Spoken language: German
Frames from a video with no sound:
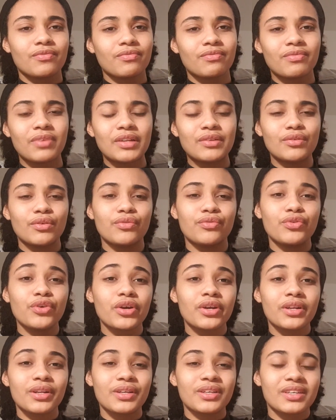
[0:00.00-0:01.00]
Wenn wir
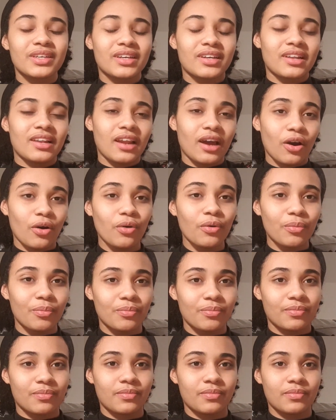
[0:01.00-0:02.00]
wirklich
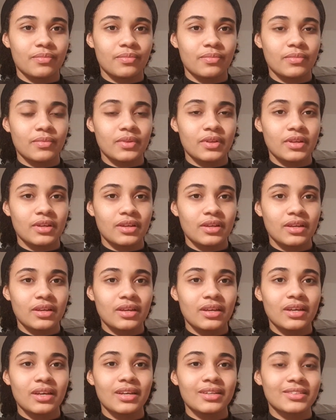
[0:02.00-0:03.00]
glauben,
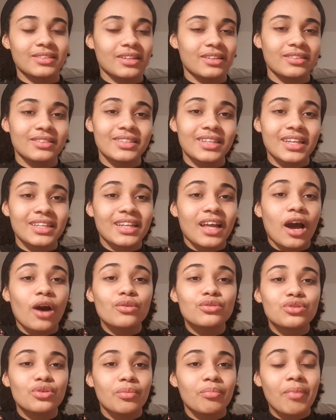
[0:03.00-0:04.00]
dann
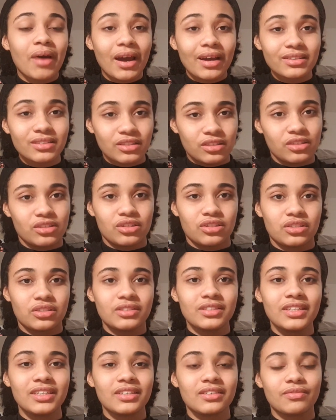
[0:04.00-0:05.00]
automatisch
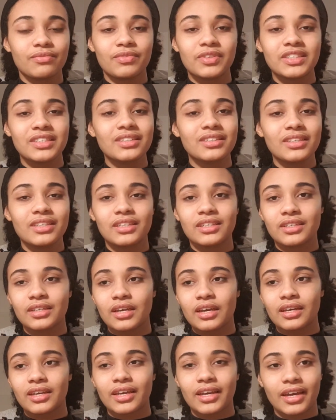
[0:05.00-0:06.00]
nicht, wir sind nicht
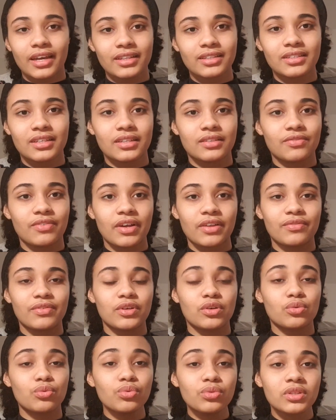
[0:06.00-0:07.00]
gerettet, weil wir
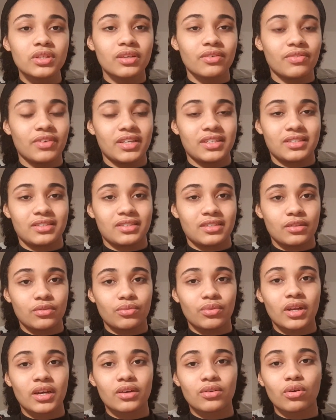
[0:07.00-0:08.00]
gut gewesen sind
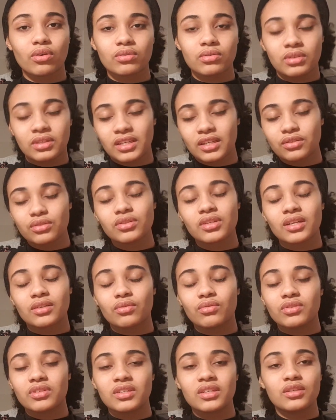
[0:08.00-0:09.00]
oder Jesus hat
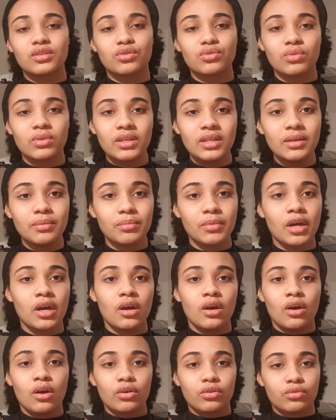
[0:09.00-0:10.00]
uns nicht zu ihm
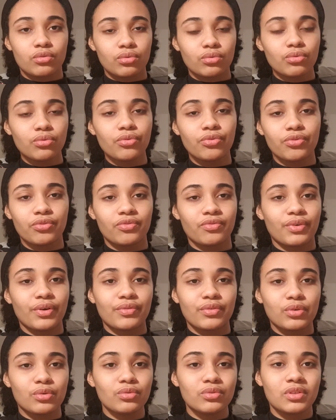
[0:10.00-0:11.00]
gerufen, weil
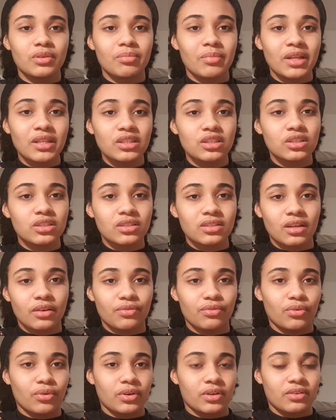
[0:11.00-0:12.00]
wir gute Menschen
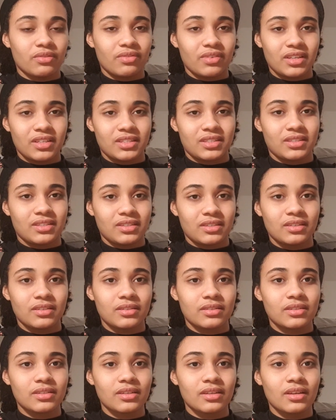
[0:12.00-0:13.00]
davor gewesen
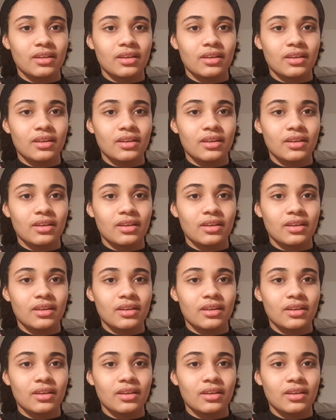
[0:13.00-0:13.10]
sind.